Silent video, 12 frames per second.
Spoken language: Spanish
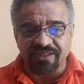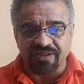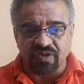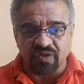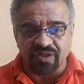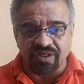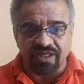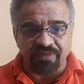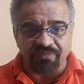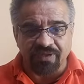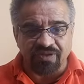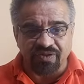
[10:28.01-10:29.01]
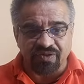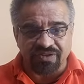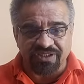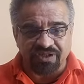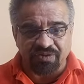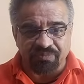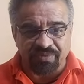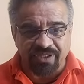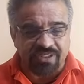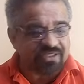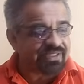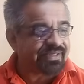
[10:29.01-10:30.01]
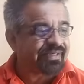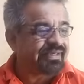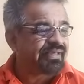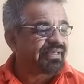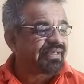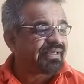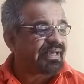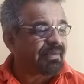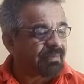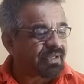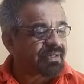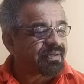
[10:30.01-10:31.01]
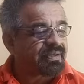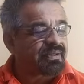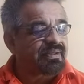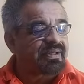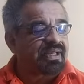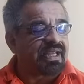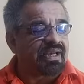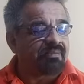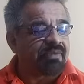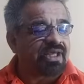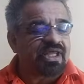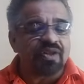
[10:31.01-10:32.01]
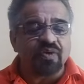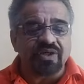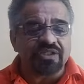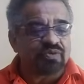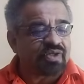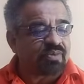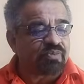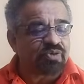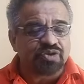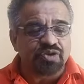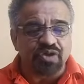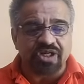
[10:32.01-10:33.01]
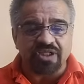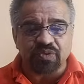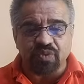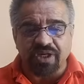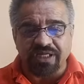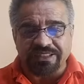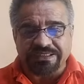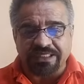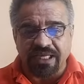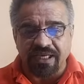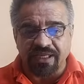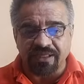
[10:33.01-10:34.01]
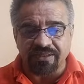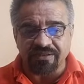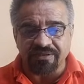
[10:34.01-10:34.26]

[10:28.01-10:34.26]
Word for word: No, el miedo no se convierte... A ver, el miedo es una emoción natural y sana.